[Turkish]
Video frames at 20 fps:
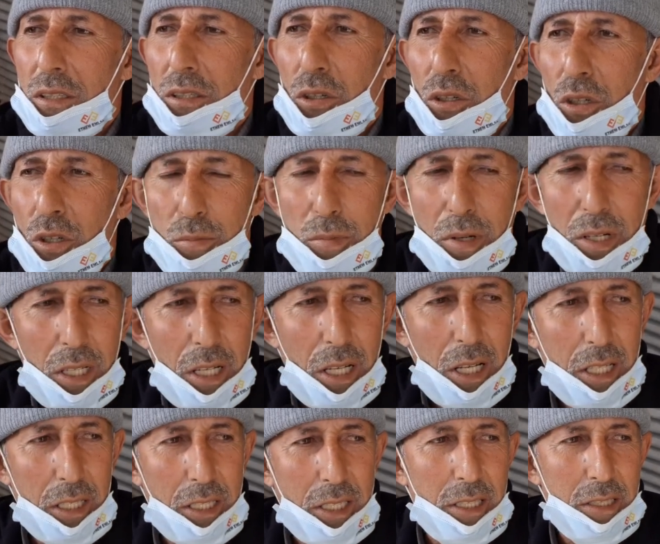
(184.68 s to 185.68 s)
Normalde
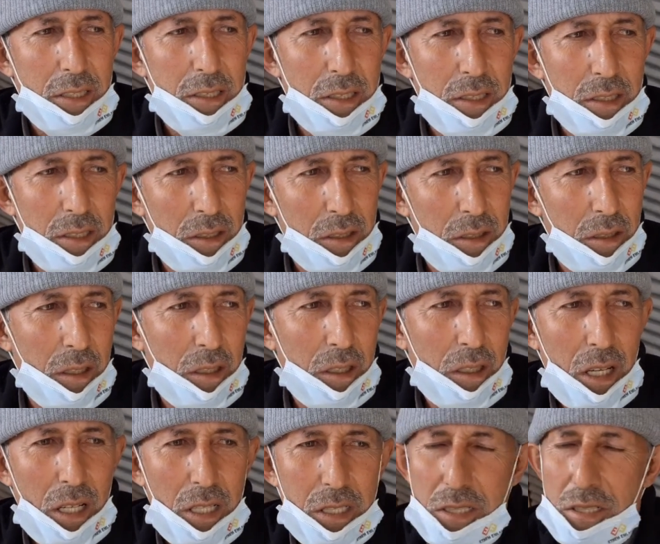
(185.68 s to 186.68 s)
herkes e,
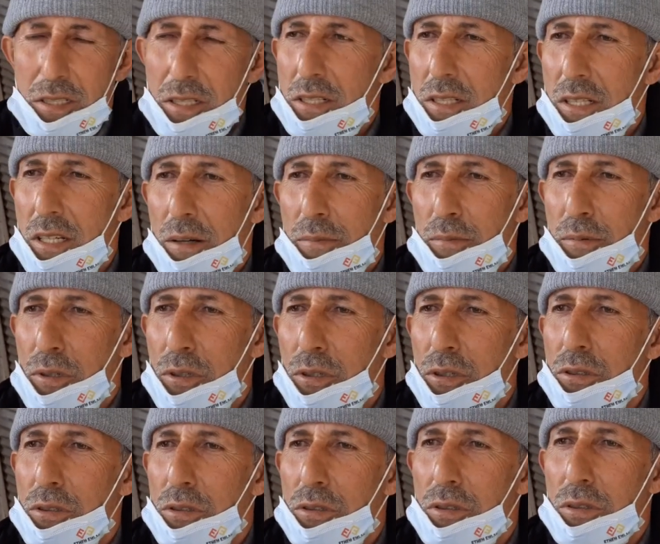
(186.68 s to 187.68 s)
aşçısını
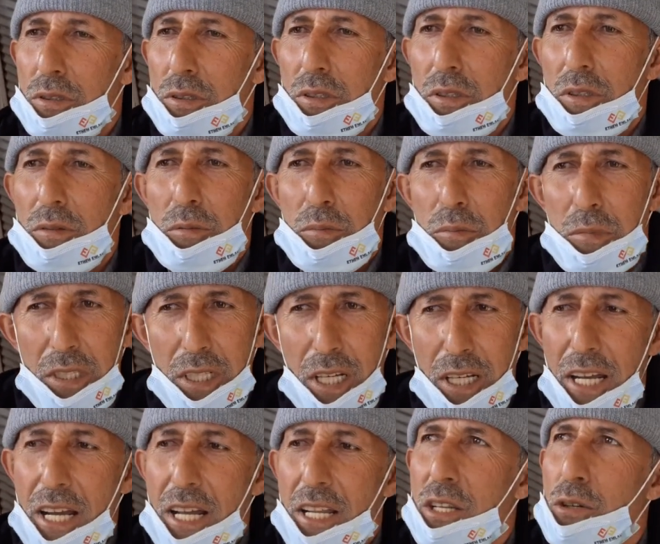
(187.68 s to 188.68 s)
yapılıyor. Ee, bir
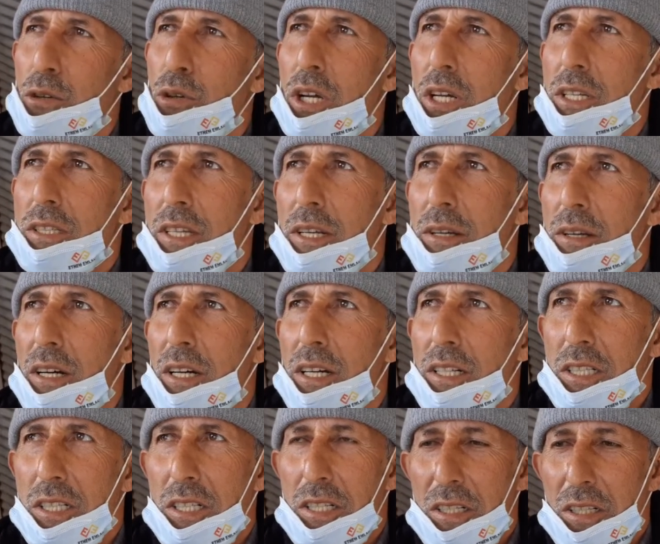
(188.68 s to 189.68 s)
de kendi üretse,
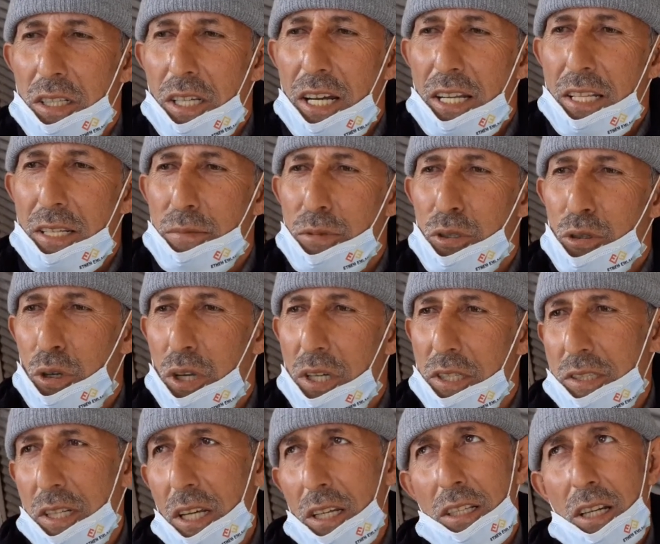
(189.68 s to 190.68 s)
aşı kendimiz
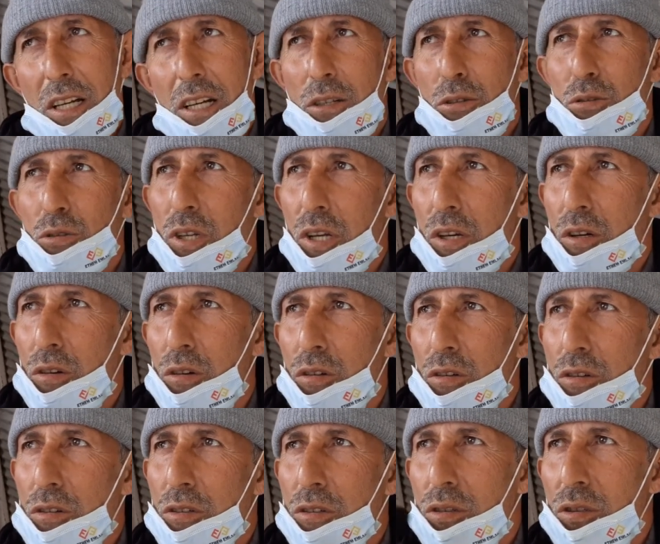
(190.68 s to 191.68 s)
üretsek daha güzel
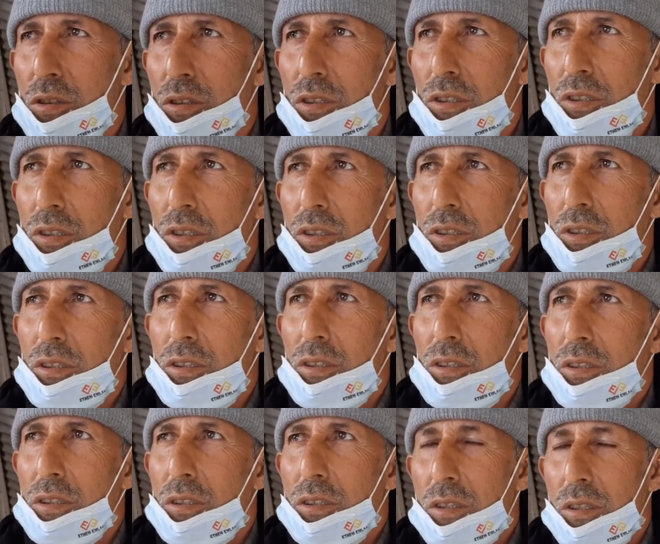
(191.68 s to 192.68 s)
olur. aşı olacak
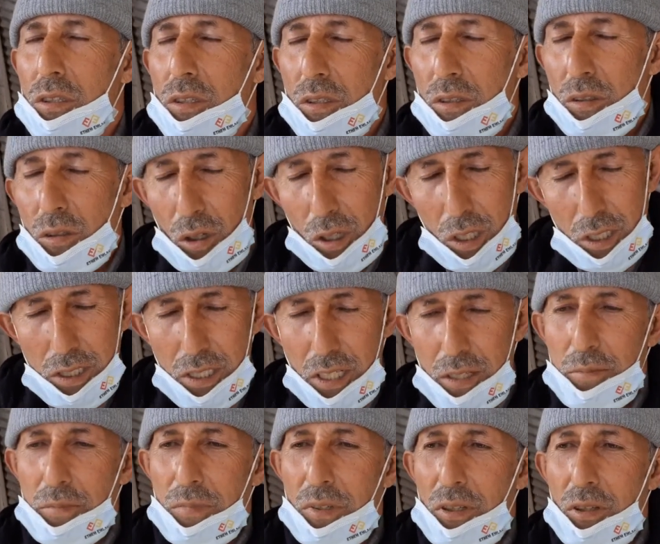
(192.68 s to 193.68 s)
mısınız eğer
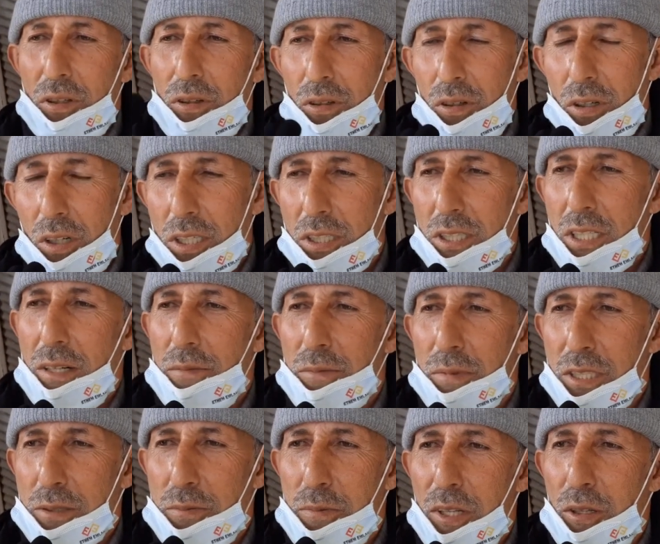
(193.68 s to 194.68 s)
aşı gelirse? Olacağım
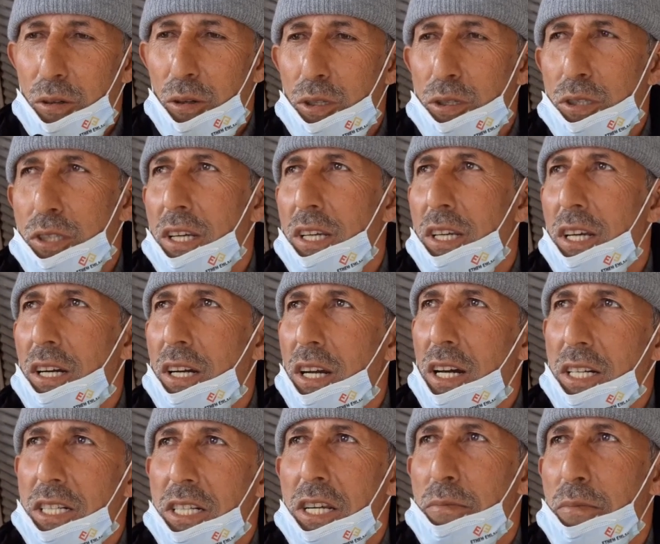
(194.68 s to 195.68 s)
kısmet olursa yerli
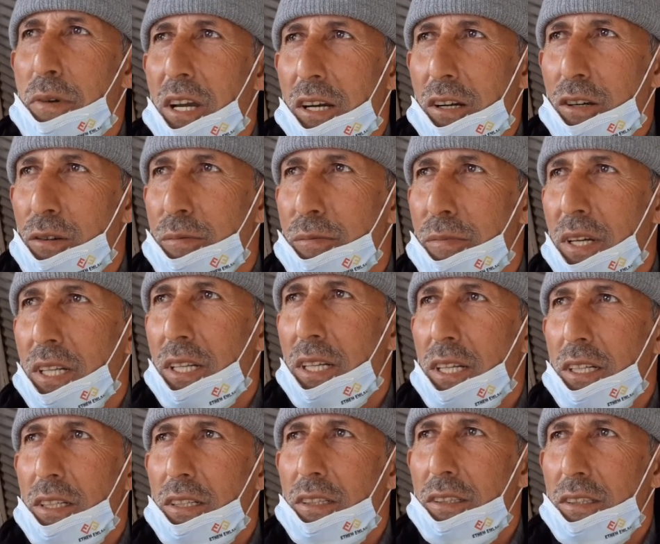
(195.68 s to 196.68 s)
aşıyı bekliyorum ben de.
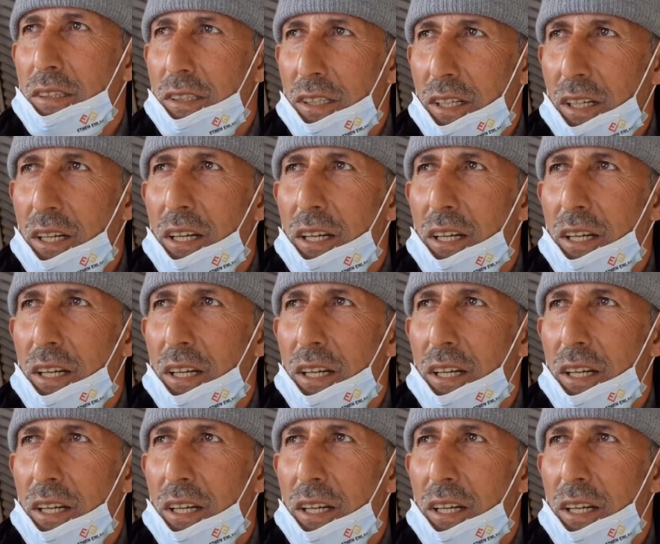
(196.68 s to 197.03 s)
Yerli aşı.